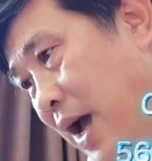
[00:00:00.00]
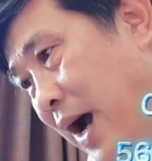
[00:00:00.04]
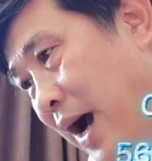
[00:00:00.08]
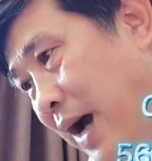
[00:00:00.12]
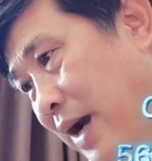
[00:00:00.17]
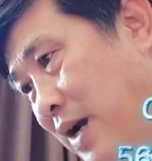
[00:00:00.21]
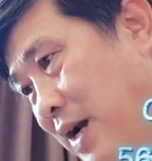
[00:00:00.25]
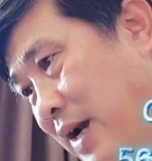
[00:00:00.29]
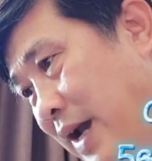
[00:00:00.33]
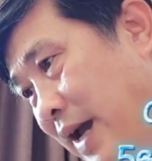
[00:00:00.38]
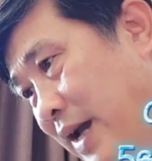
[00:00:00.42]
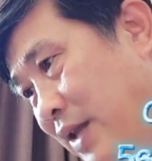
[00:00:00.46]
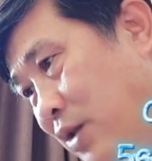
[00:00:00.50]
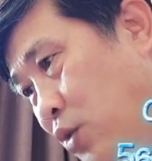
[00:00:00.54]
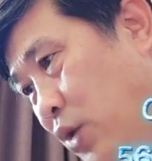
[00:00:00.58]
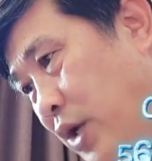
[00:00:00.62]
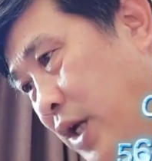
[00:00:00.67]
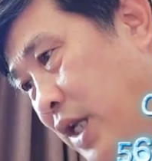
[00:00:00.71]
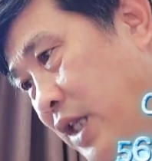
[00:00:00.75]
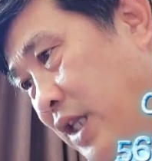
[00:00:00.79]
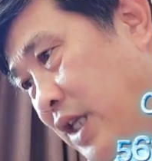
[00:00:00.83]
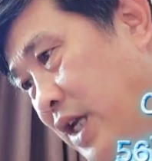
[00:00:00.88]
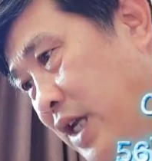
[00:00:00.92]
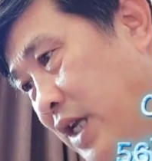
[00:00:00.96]
Hắn lại
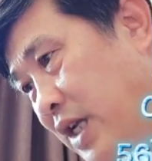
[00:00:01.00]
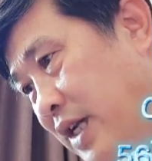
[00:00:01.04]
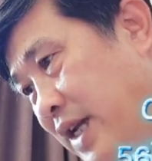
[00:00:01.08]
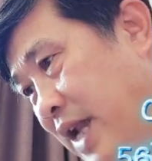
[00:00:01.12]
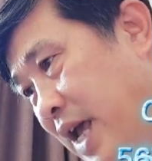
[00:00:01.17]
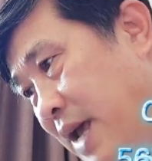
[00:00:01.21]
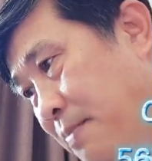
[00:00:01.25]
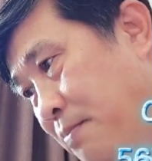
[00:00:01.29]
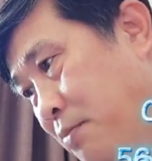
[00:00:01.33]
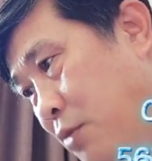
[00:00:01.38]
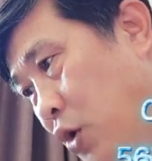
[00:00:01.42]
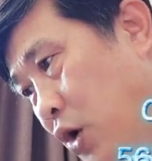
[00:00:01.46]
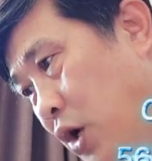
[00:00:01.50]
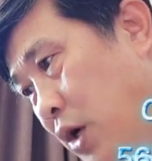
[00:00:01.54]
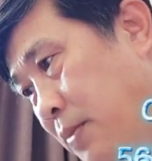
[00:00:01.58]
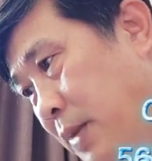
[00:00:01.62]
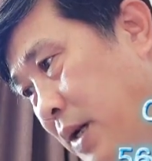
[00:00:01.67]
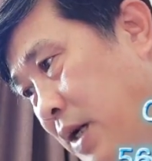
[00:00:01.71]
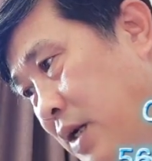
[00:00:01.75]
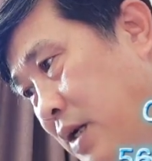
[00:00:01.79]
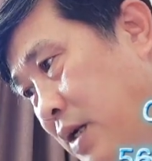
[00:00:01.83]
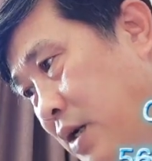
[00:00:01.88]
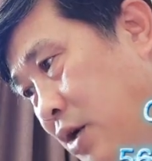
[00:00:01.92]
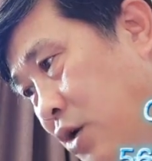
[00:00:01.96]
tùy tiện đem Bùi Nguyên
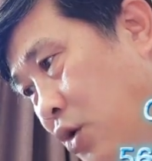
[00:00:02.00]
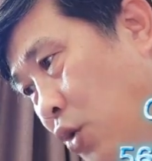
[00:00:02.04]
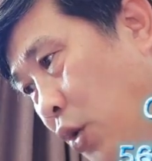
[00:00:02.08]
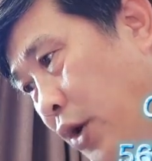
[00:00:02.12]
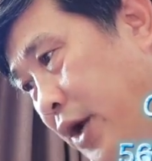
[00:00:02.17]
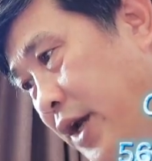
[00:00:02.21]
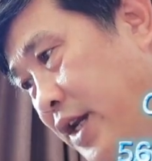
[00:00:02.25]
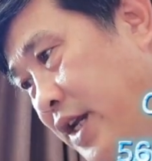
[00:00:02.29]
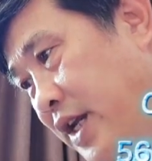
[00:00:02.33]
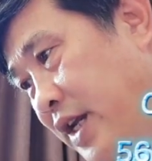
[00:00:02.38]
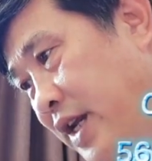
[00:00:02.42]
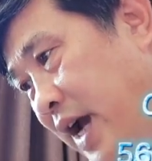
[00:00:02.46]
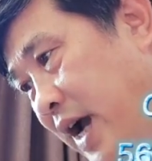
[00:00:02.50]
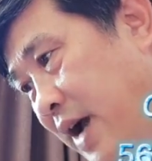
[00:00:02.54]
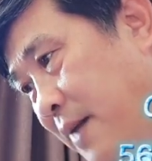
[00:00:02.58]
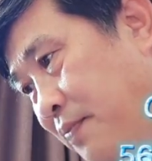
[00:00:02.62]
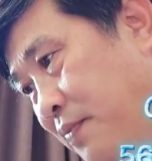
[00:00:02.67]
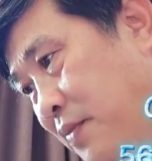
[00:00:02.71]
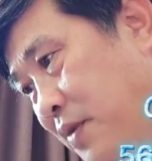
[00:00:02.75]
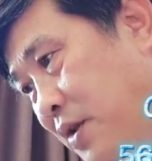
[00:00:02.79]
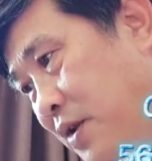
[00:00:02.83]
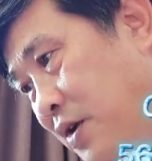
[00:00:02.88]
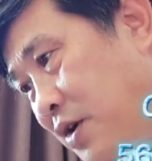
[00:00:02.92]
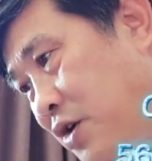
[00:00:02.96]
Minh đuổi đi ra,
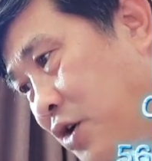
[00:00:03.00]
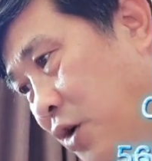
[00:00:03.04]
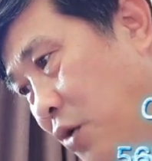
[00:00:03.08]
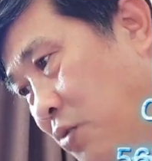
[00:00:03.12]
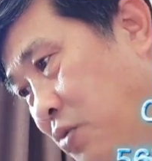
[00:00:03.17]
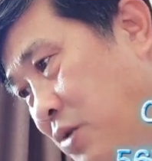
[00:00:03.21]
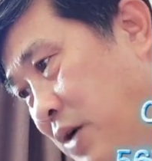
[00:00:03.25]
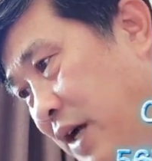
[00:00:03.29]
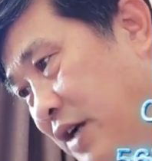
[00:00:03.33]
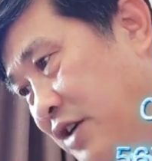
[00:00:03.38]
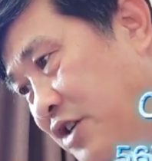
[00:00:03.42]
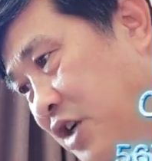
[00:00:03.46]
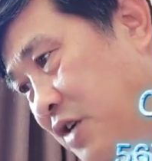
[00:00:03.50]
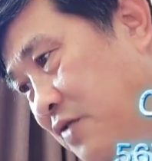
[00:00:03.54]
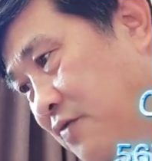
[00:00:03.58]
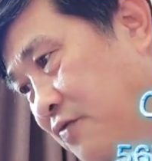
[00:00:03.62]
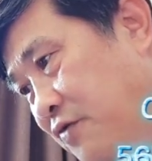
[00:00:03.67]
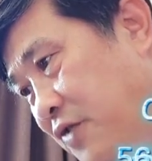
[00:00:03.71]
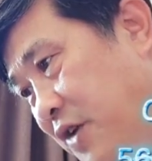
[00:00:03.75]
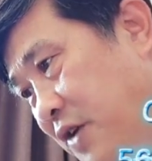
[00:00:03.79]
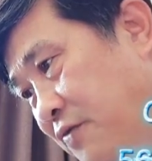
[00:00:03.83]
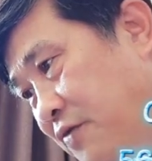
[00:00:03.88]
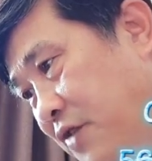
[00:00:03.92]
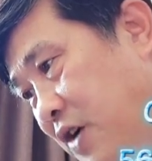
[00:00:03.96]
cũng là rất
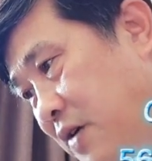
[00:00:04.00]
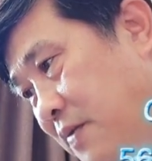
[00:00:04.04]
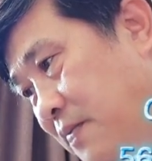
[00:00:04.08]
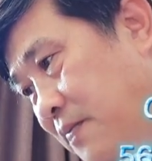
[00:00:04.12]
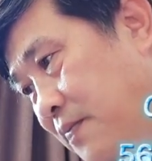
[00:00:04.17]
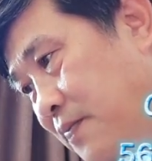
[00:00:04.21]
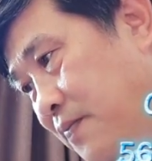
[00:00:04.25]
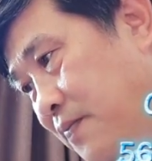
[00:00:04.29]
phiền phức.